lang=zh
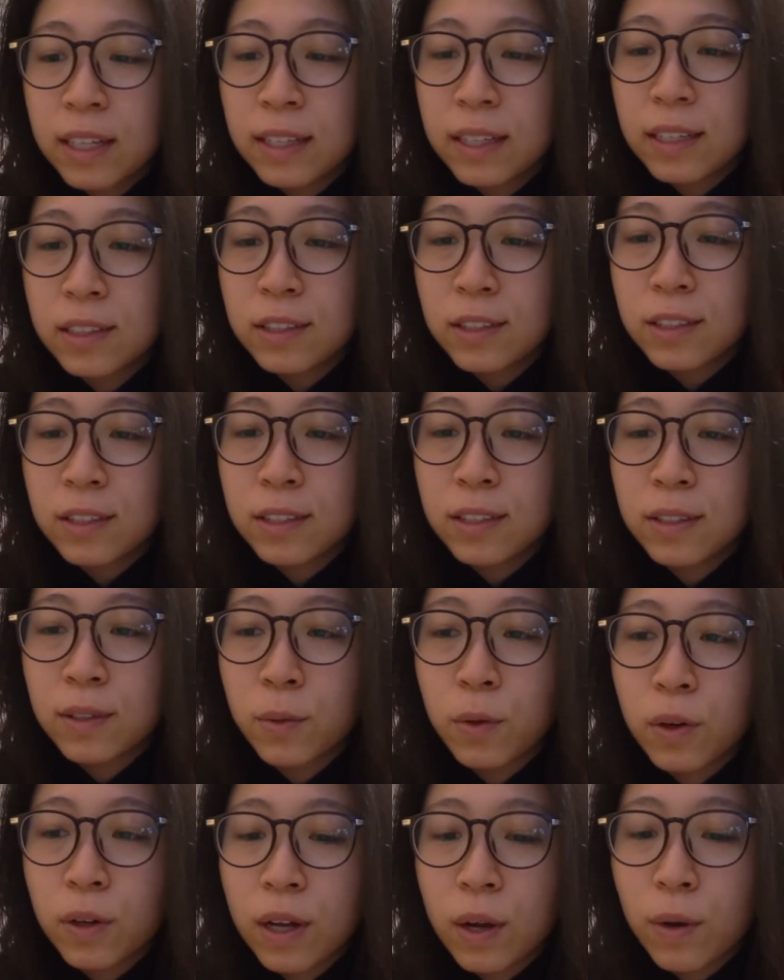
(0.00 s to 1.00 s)
但是
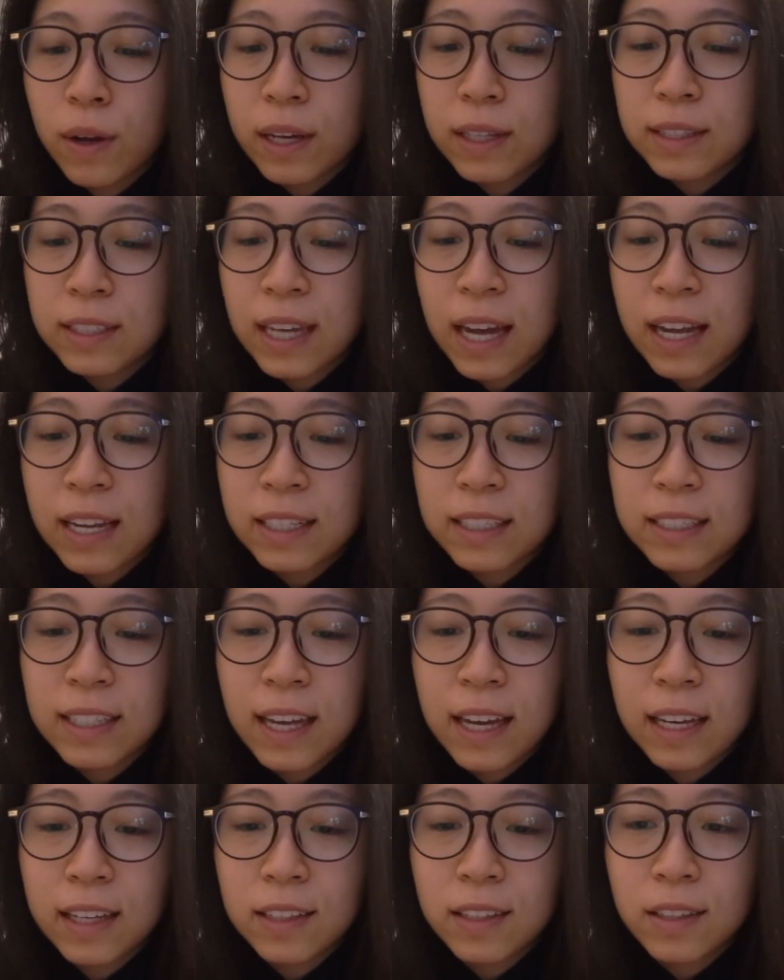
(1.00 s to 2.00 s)
我后来查了一
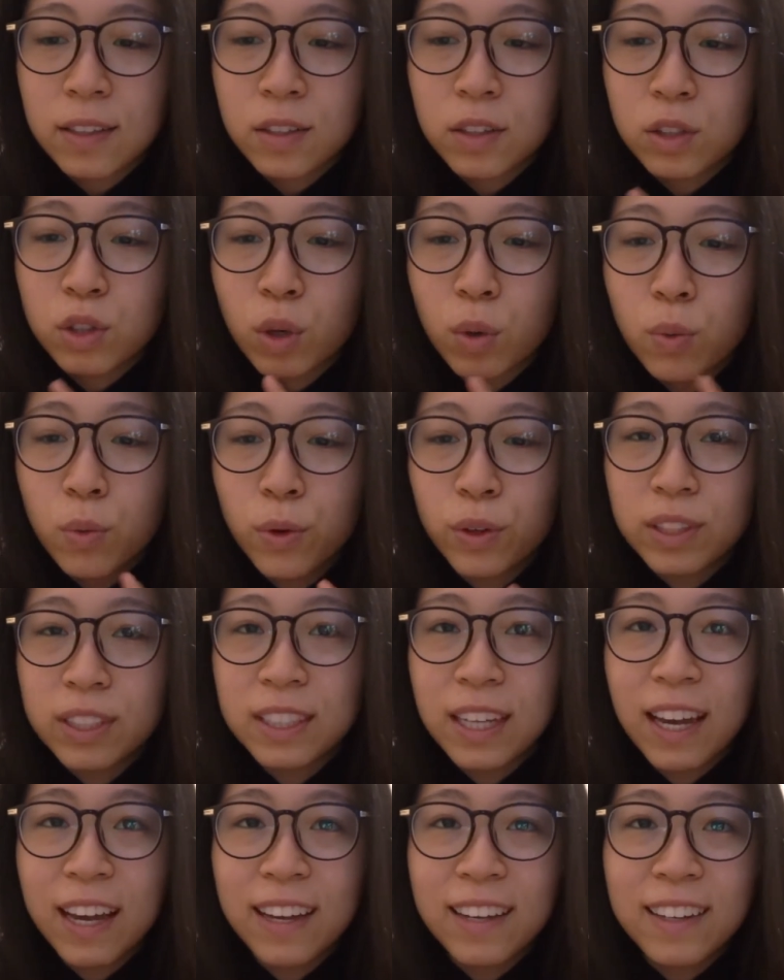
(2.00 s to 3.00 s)
下，从我
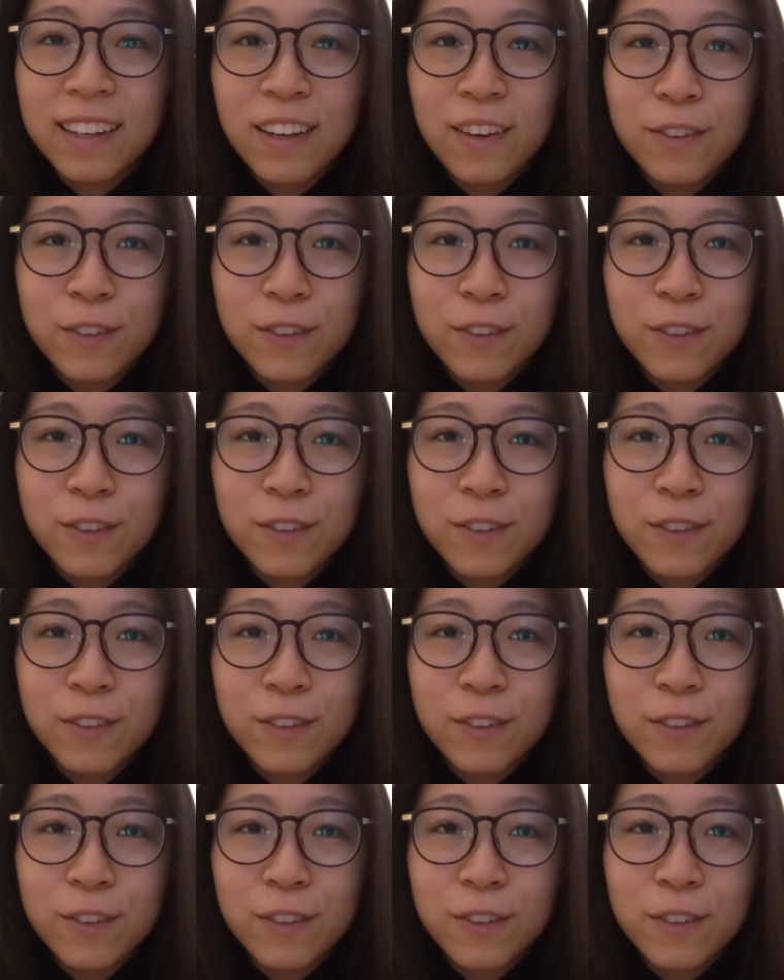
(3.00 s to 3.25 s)
家。